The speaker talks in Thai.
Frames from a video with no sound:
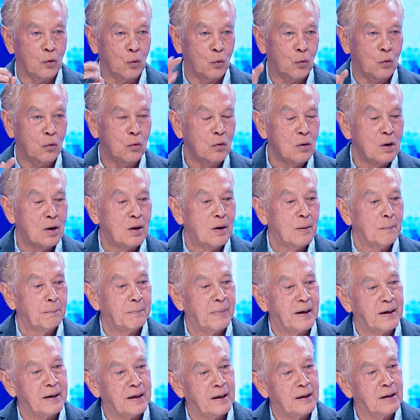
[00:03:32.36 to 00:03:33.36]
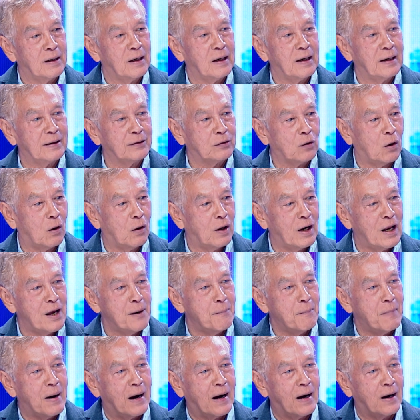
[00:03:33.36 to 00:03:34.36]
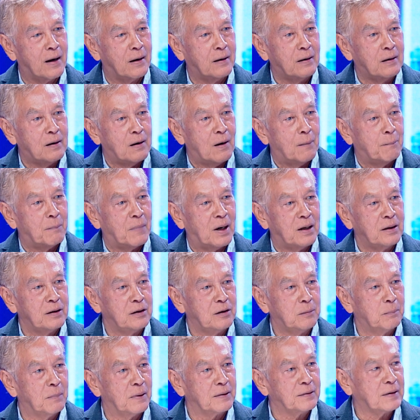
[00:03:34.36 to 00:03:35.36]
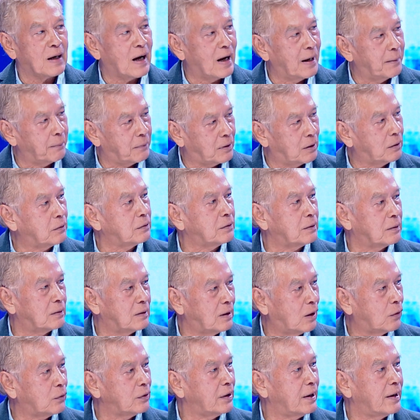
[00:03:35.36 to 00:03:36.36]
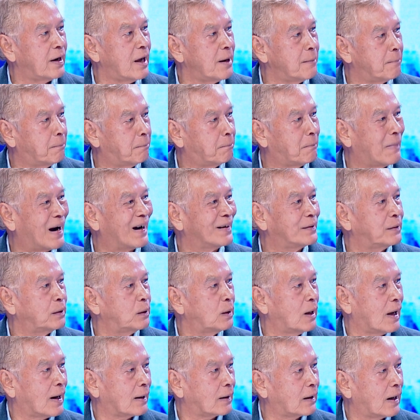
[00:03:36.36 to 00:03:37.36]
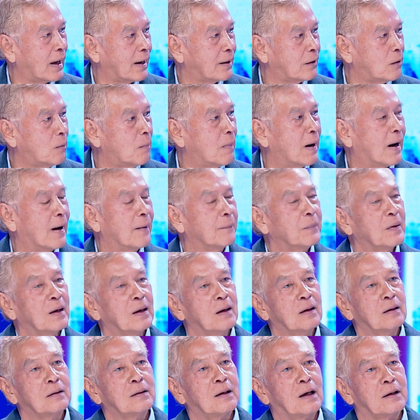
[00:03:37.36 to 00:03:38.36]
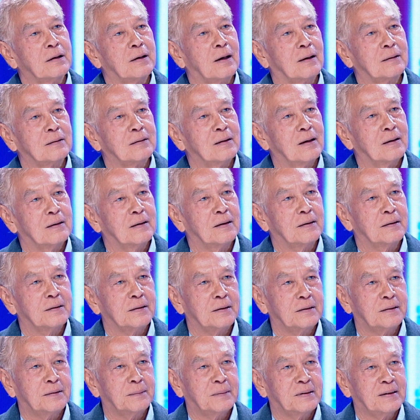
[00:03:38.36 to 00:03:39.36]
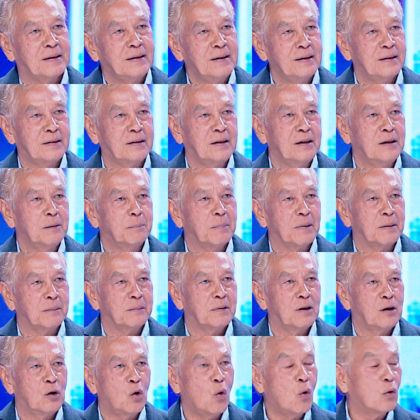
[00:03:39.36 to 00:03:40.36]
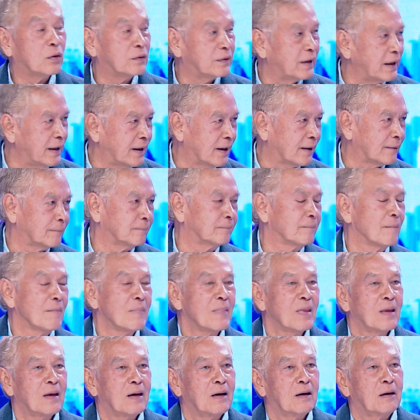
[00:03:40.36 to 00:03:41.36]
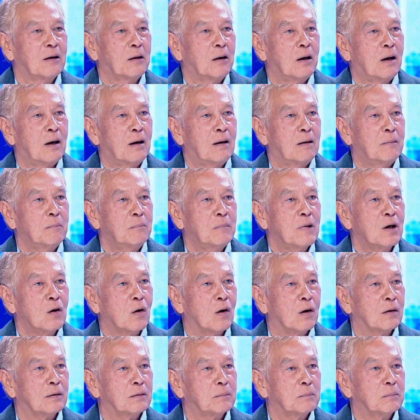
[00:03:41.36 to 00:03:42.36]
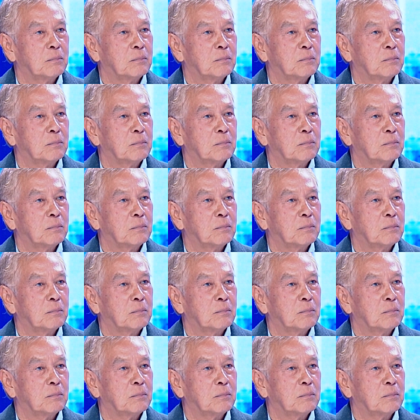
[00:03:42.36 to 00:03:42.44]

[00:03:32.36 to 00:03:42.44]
หนู ไปกินอะไรต่ออะไรมามาอึมาถ่ายก็ก็เราก็จะได้ไม้ที่หลากหลายเข้ามา แต่จากเอ่อที่ที่โล่งเตียน เมื่อก่อน